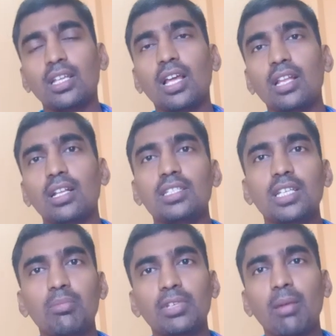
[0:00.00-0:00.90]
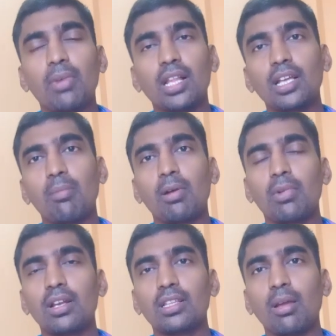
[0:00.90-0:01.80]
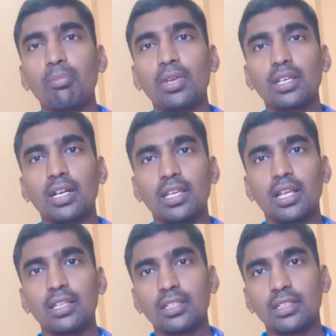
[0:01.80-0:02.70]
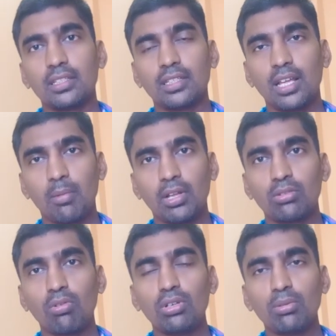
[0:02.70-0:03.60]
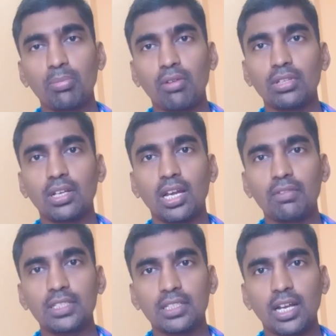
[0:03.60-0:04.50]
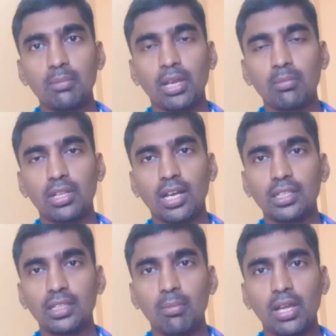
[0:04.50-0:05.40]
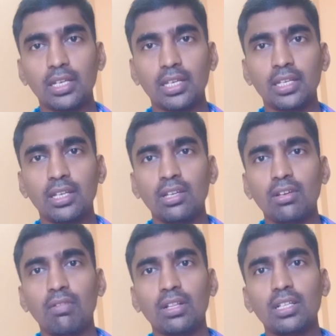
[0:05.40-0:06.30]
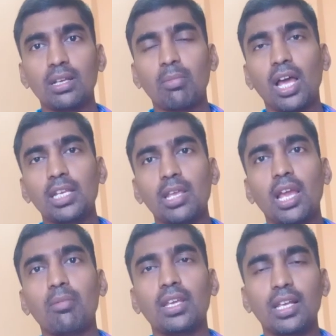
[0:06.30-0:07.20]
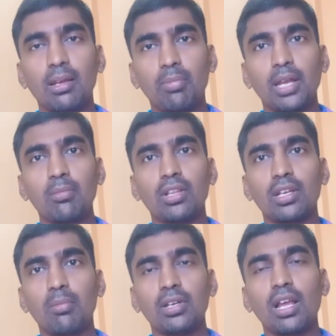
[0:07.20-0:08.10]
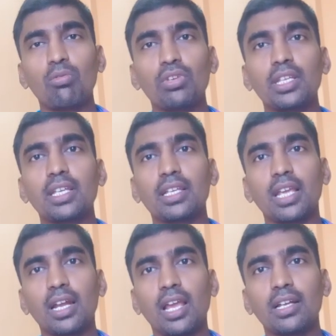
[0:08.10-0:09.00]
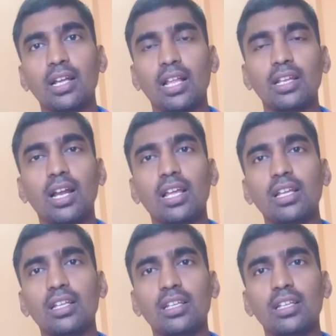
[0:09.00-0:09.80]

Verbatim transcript: எதாக இருந்தாலும் சேஃப்டியாக பாதுகாப்பாக பண்ணுறது தப்பே கிடையாது ஆமாம் தொழில்நுட்பம் வந்து நல்ல விஷயத்துக்காண்டி பயன்படுத்தலாம் இந்த மாதிரி வந்து நம்ம அறியாமையில் பயன்படுத்தணும் அப்படின்னா உயிர்க்கே கேடாயிடும் அதனால்